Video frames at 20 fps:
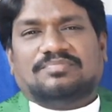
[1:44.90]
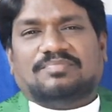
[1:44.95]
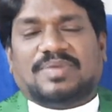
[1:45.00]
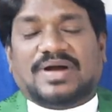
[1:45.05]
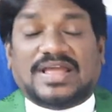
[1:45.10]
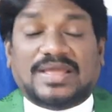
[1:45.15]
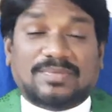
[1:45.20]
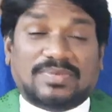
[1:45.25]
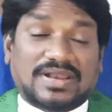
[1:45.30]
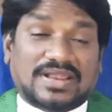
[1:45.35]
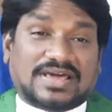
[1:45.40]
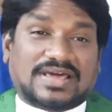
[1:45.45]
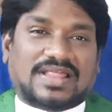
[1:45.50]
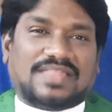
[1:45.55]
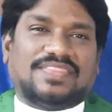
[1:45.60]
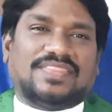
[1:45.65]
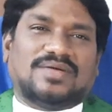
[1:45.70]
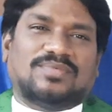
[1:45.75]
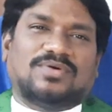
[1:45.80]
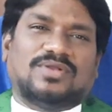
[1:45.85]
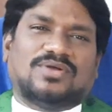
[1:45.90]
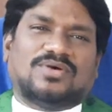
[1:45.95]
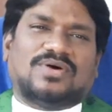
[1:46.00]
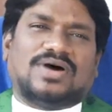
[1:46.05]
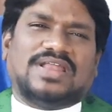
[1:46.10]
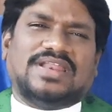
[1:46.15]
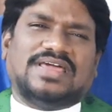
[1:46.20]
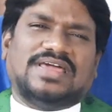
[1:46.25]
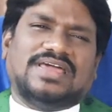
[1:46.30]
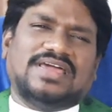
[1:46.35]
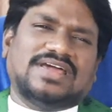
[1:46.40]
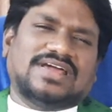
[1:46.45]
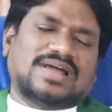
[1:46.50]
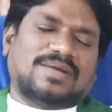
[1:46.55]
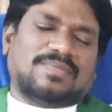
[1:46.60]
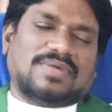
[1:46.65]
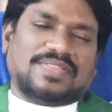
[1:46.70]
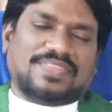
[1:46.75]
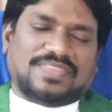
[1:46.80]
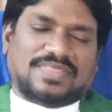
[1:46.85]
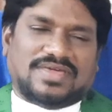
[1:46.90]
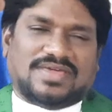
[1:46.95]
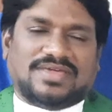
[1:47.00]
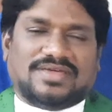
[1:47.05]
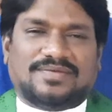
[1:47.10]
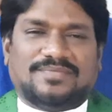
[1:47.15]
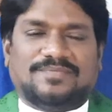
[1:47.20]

బైబిల్ గ్రంథములో అనేక మంది